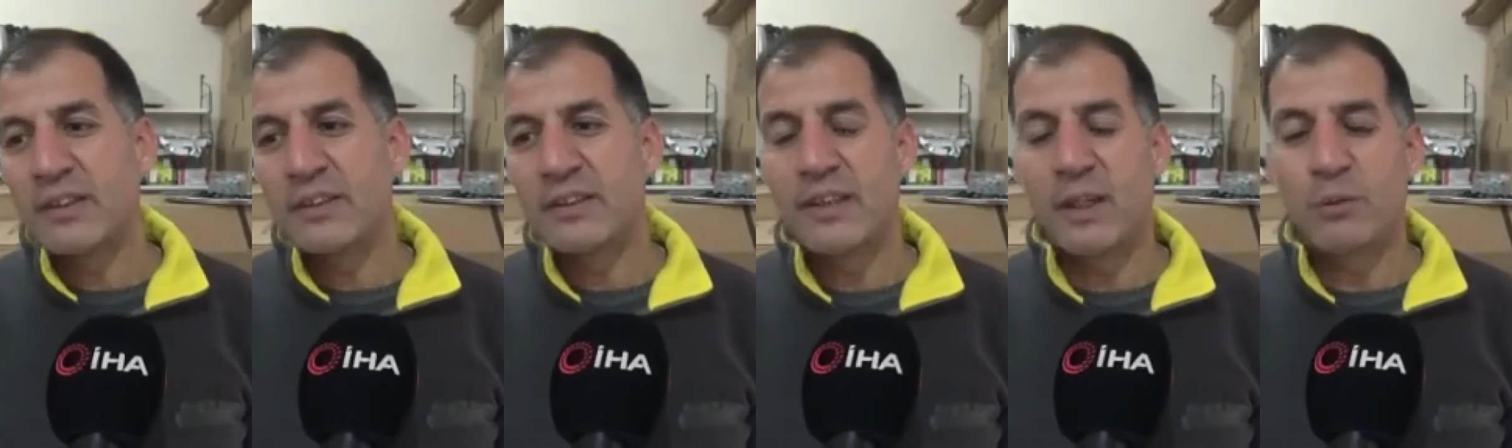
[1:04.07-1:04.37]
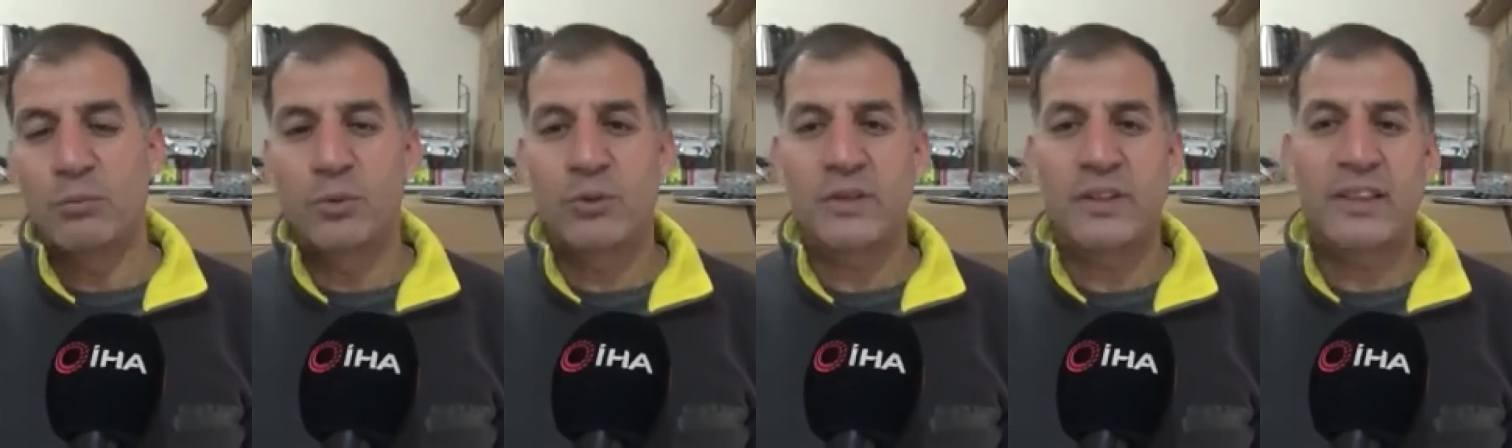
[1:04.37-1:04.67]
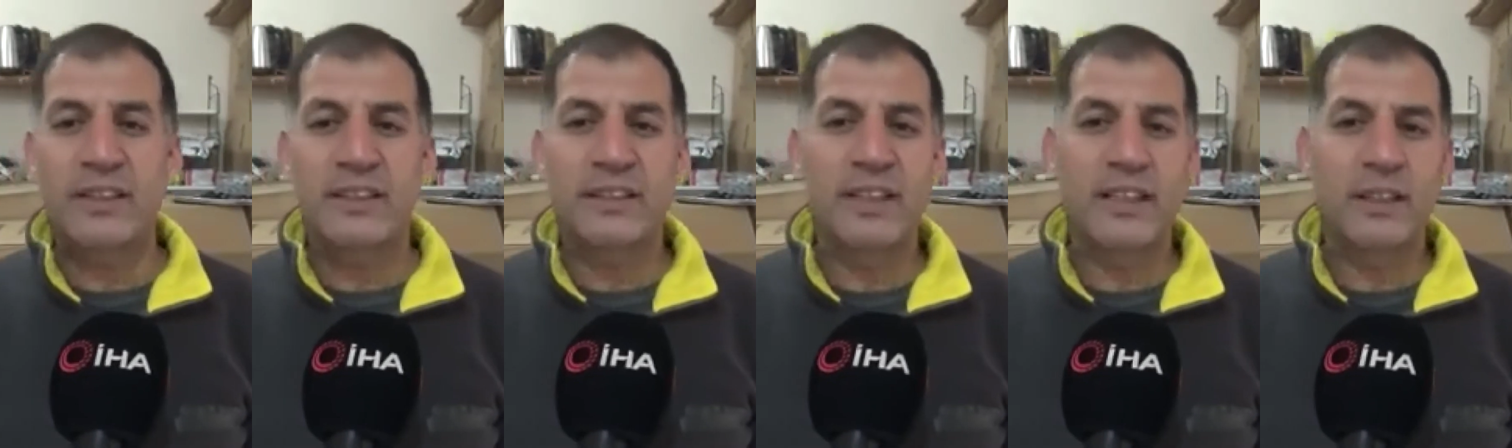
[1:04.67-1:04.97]
Ya
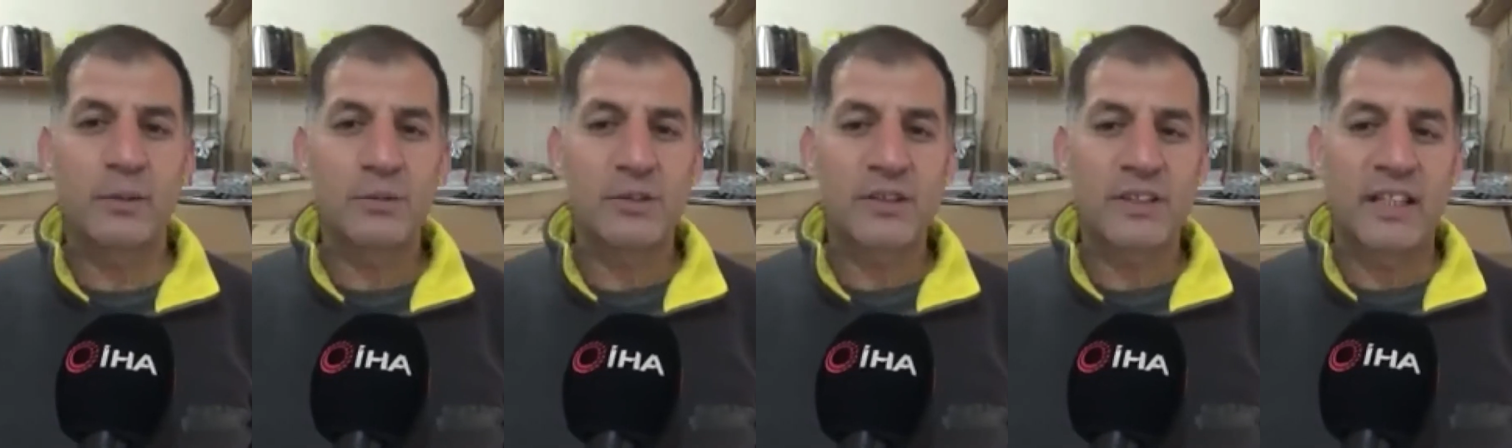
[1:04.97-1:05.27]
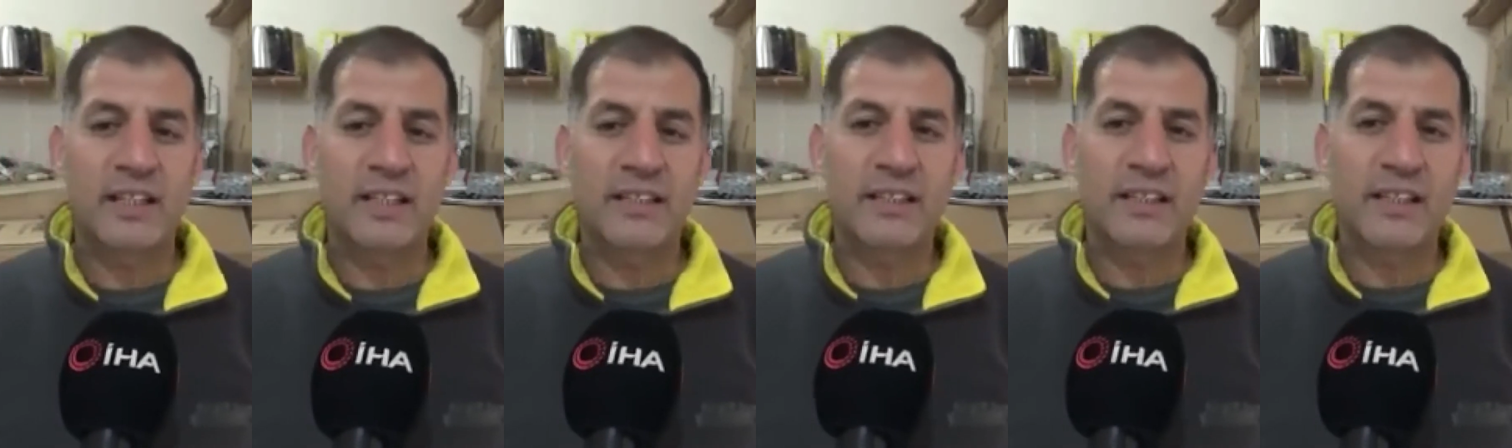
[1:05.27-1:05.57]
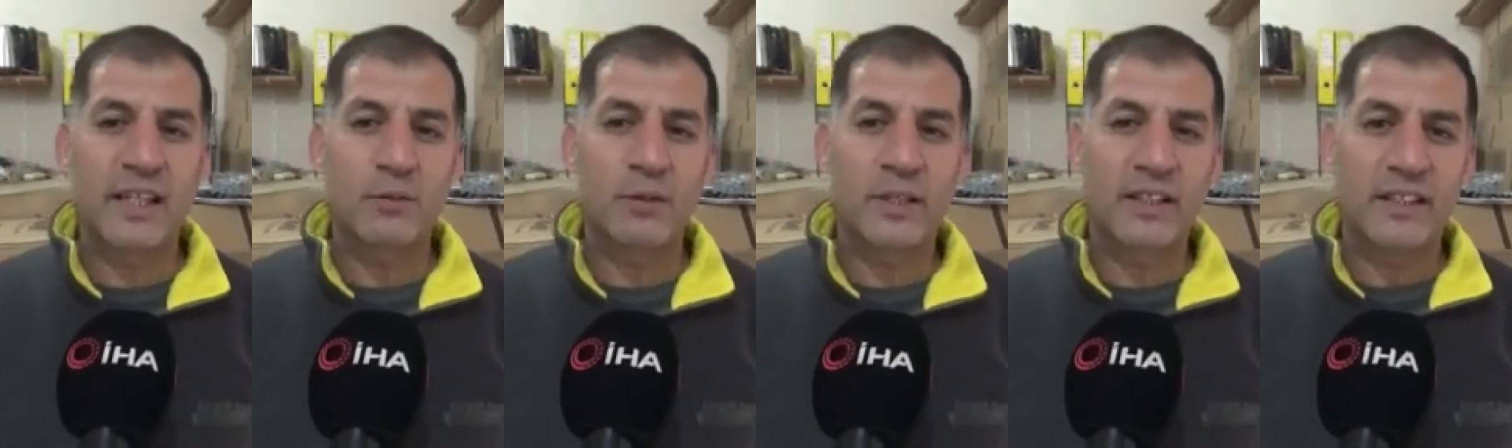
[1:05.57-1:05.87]
burada kendimiz elektrik
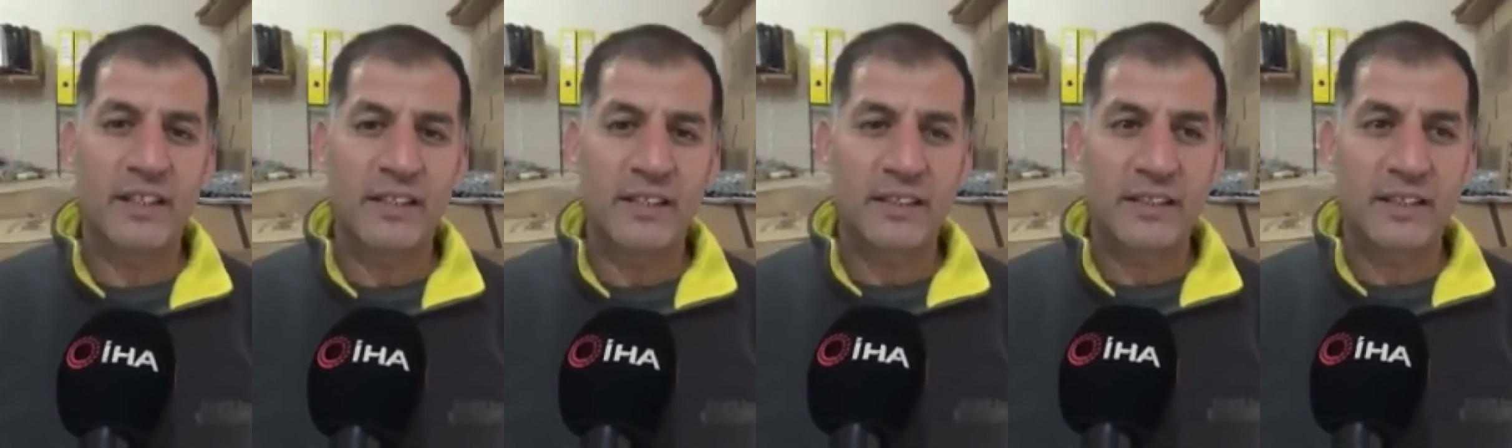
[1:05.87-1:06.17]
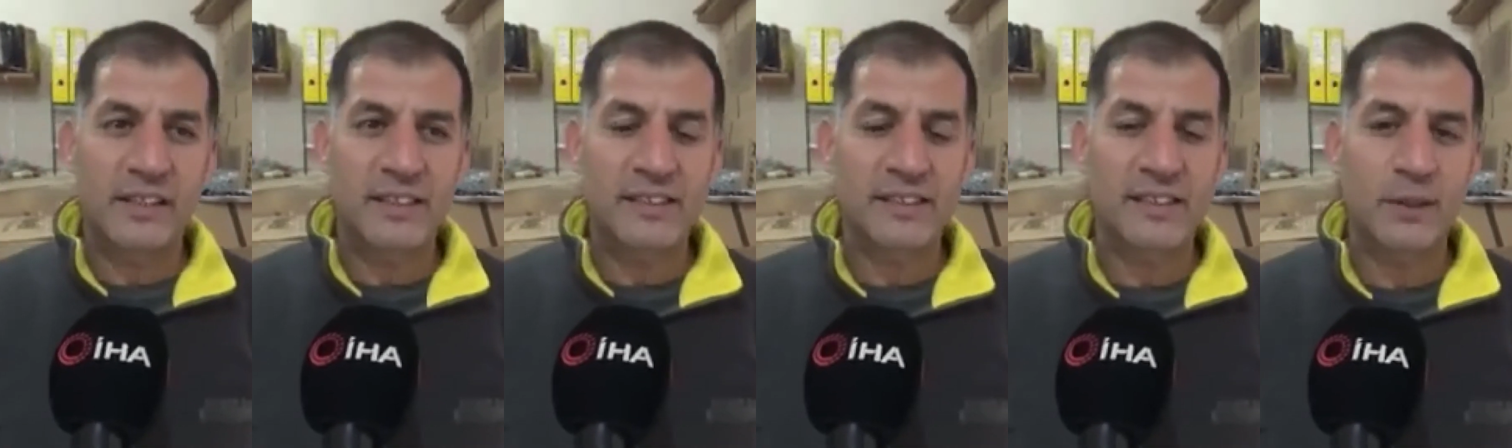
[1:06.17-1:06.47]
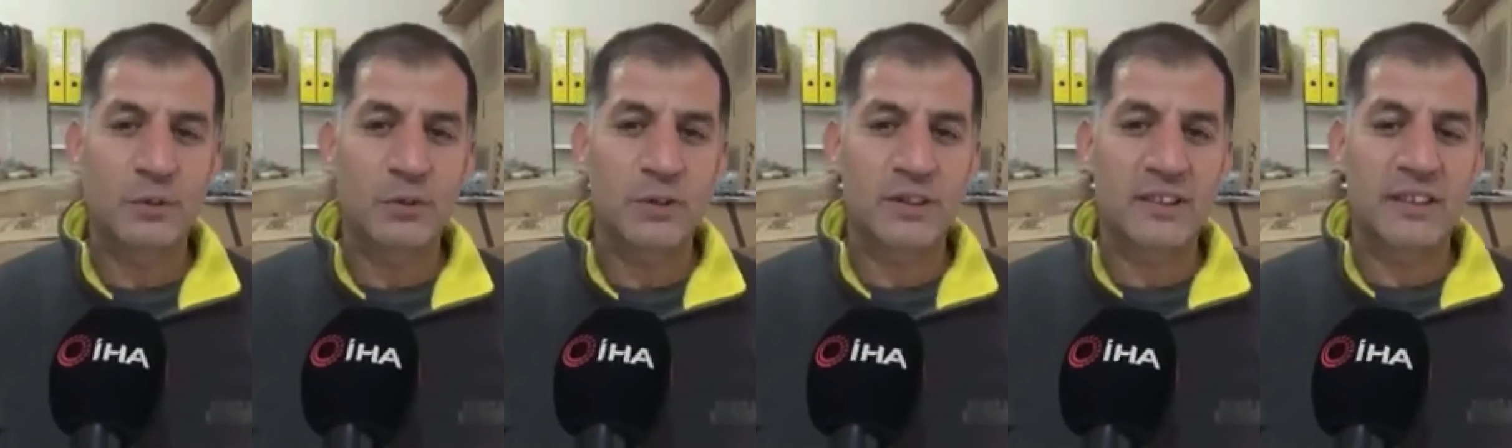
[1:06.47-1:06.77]
ev yetkili
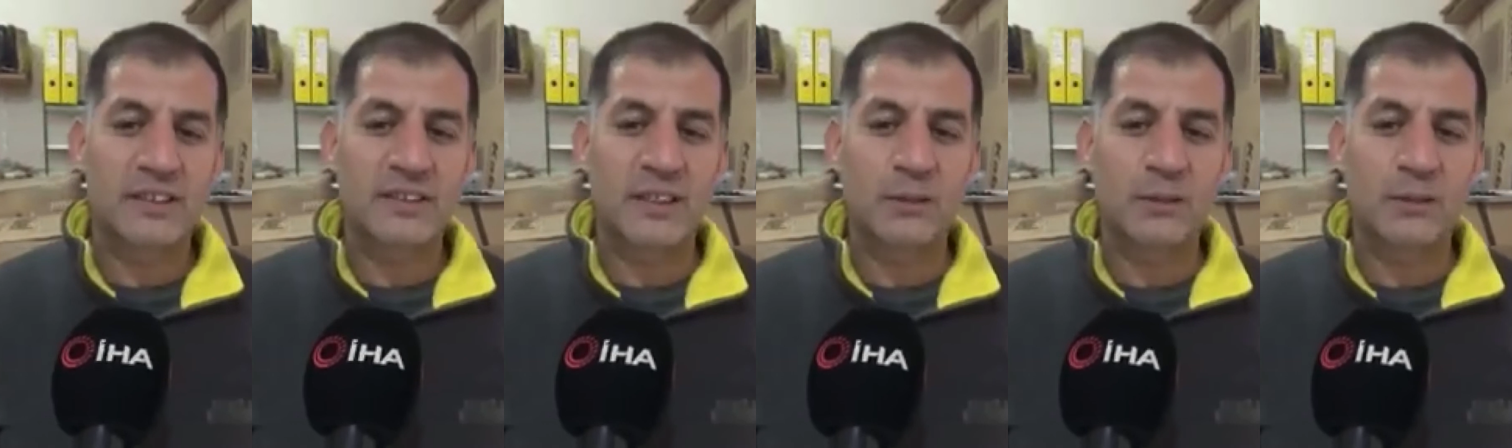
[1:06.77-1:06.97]
servisiz.